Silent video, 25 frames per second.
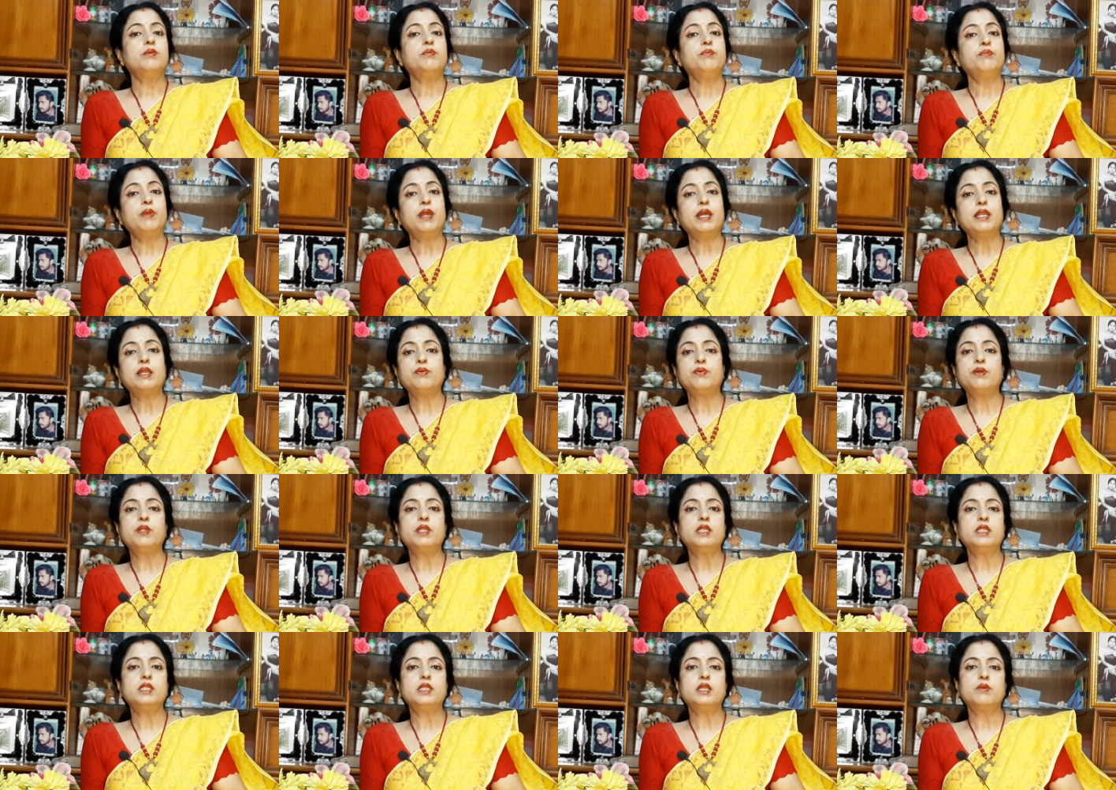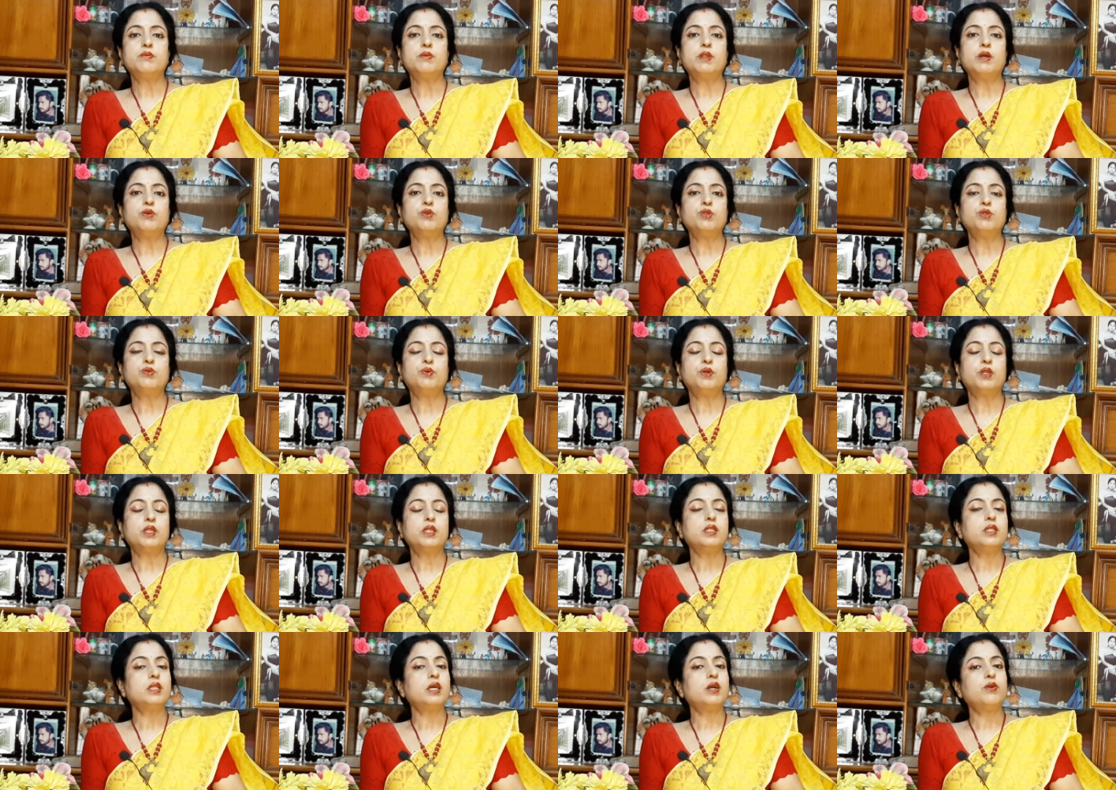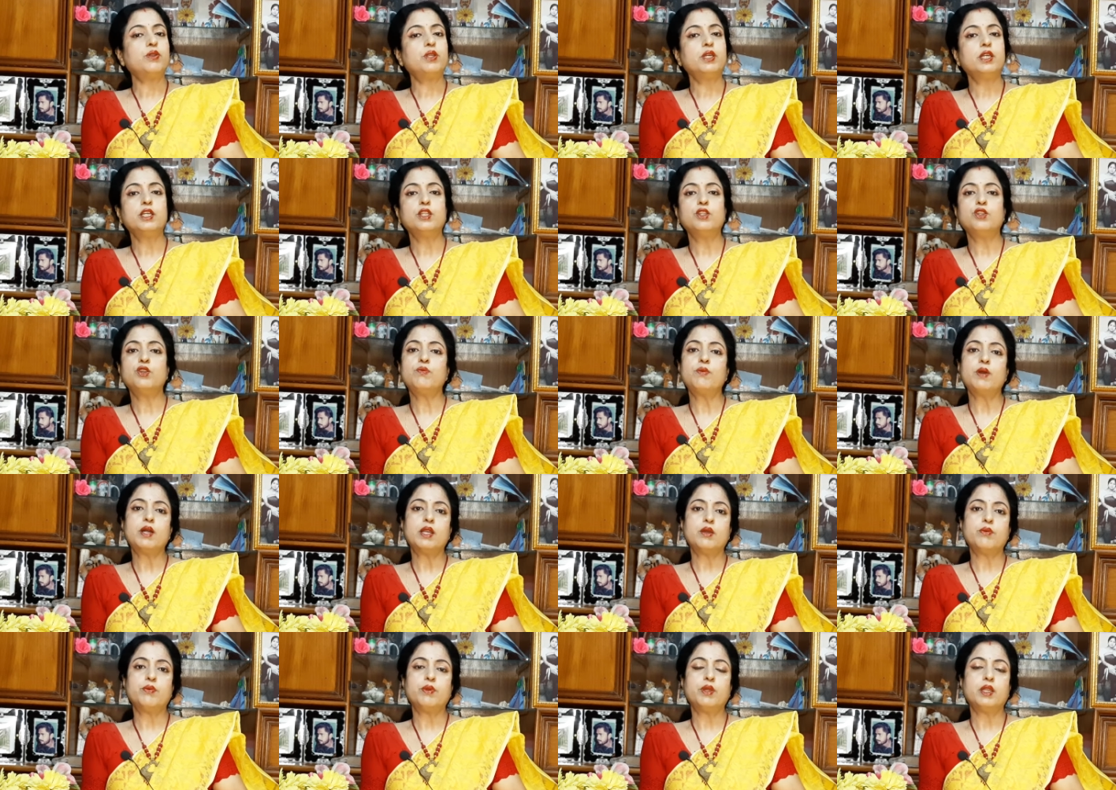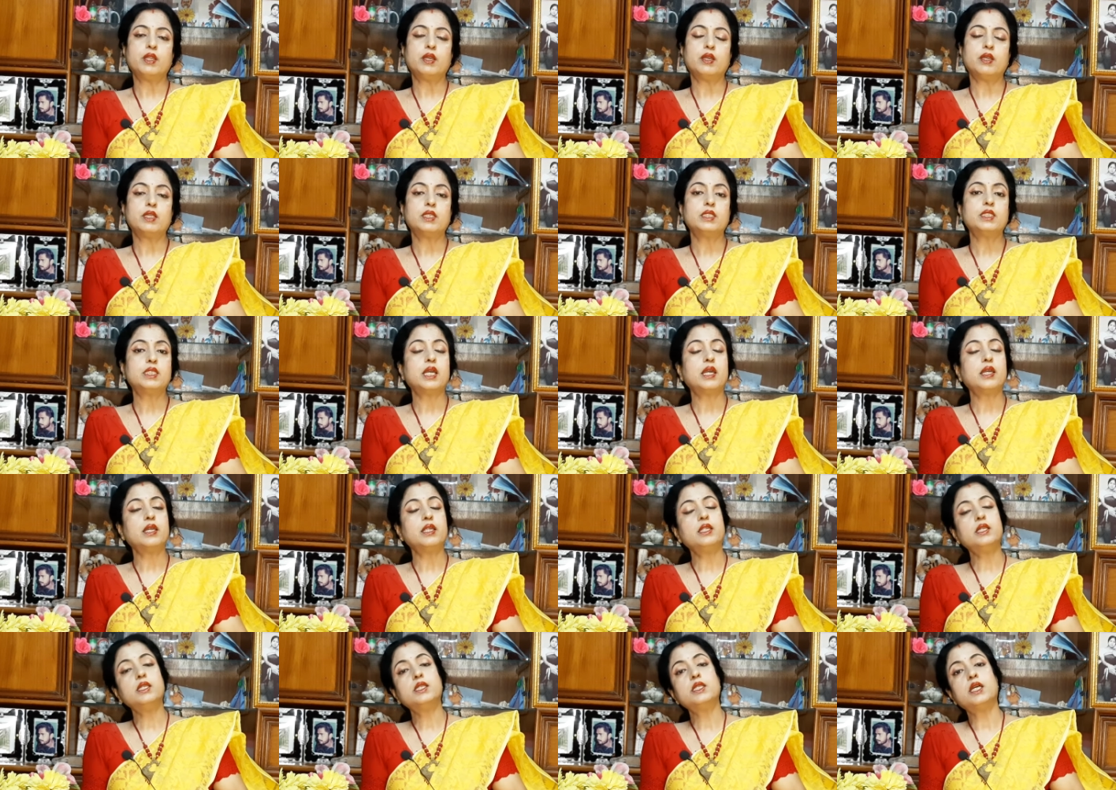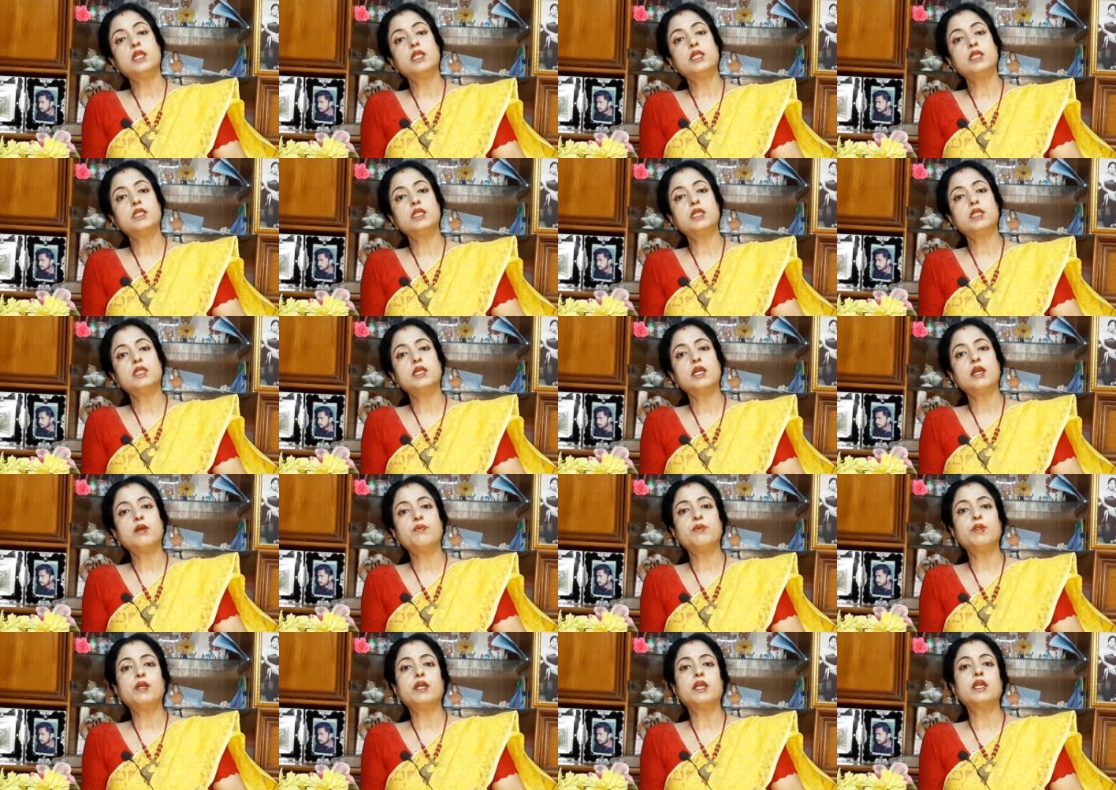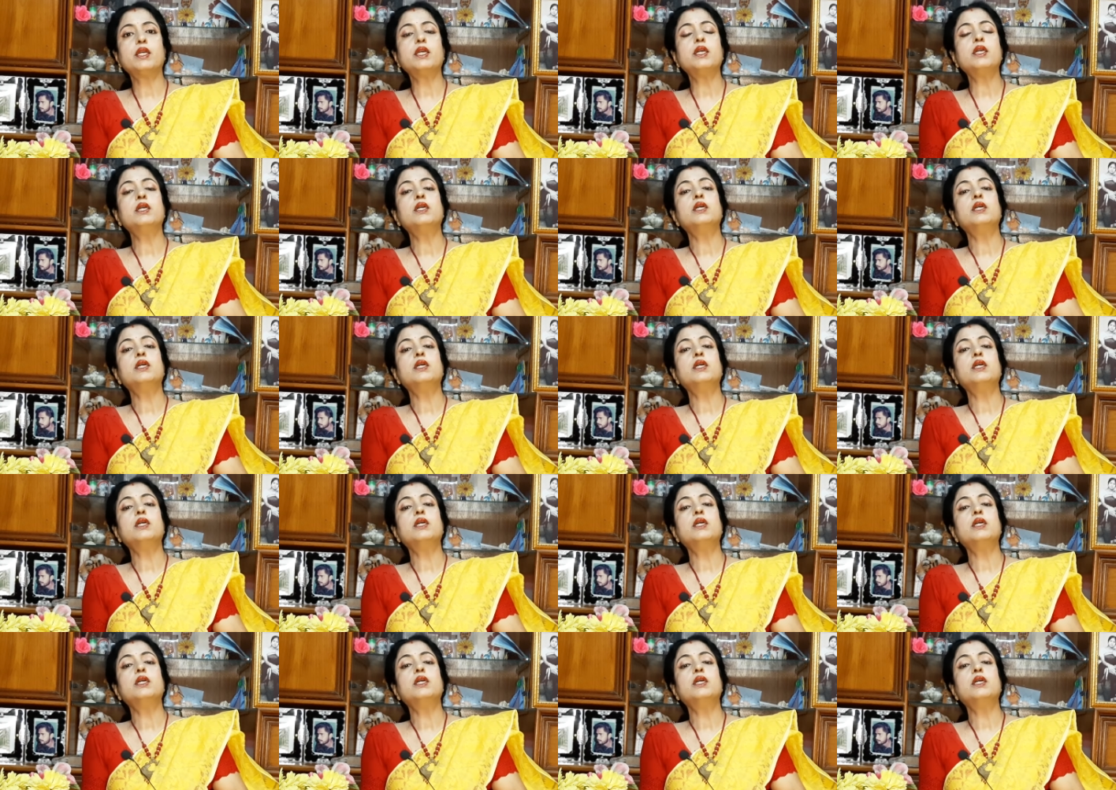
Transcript: ম্যাট ফিনিশের ব্লাউজ পরেন তাহলে কিন্তু মানাবে না শাইনি শাড়ির সাথে আপনাকে